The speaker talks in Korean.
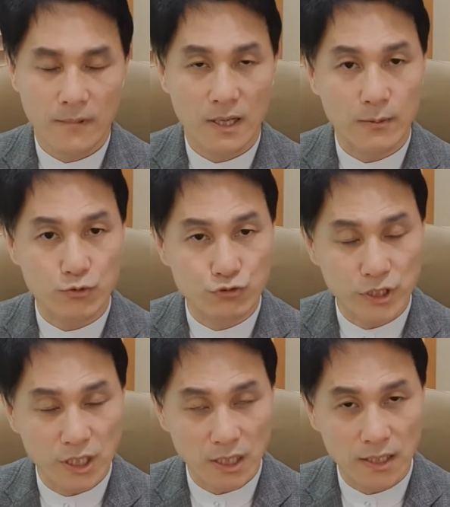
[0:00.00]
여러분
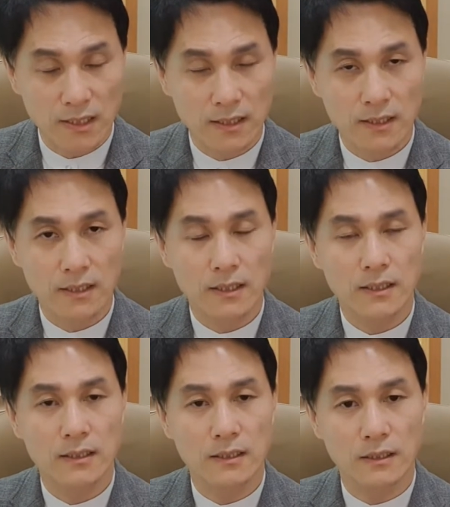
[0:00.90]
누이,
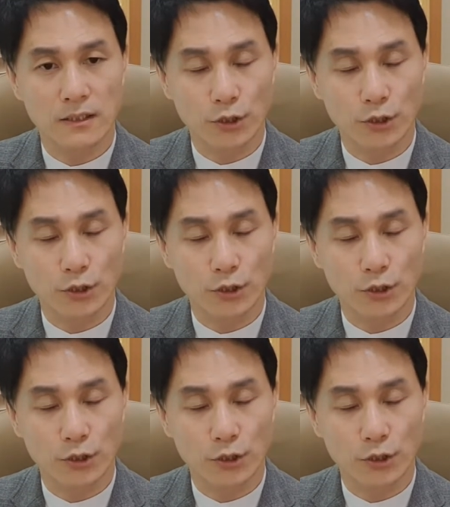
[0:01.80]
어,